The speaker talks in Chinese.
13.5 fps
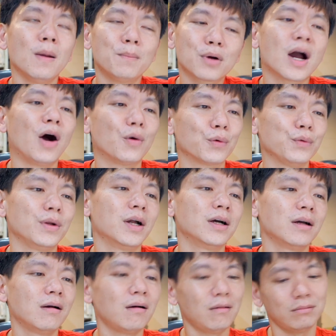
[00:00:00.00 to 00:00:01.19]
不考虑了。
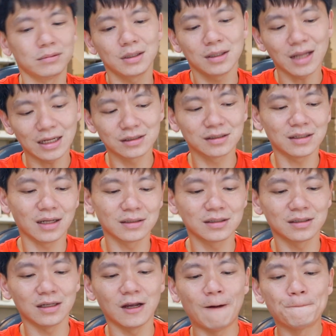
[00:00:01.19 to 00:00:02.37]
吼，大致上是
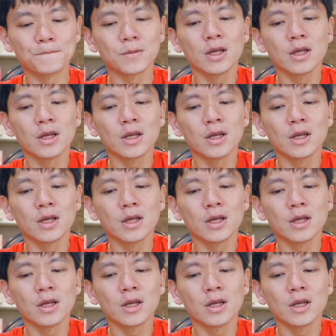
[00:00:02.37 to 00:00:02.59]
这样。